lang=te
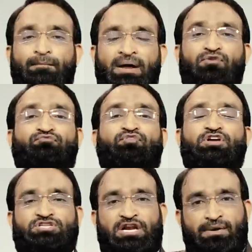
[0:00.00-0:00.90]
మన
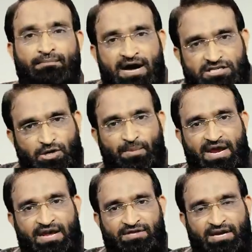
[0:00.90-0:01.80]
ని
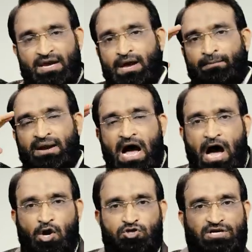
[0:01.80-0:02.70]
మార్చబోయేది మన
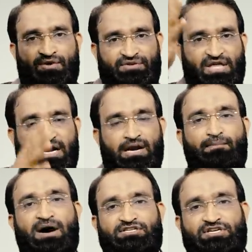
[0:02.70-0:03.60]
ఆలోచన విధానాన్ని
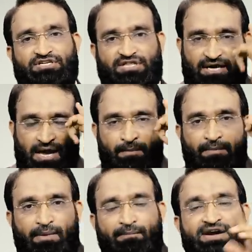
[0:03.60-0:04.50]
మార్చేస్తుంది
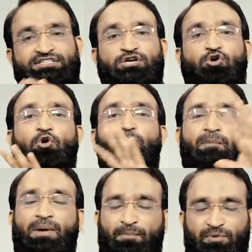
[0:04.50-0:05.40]
మన మైండ్ లో గొప్ప
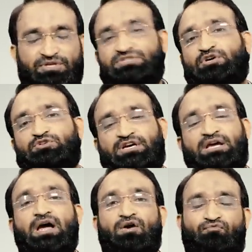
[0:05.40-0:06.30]
మార్పు తీసుకొచ్చే
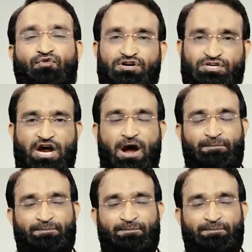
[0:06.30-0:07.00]
వర్క్షాప్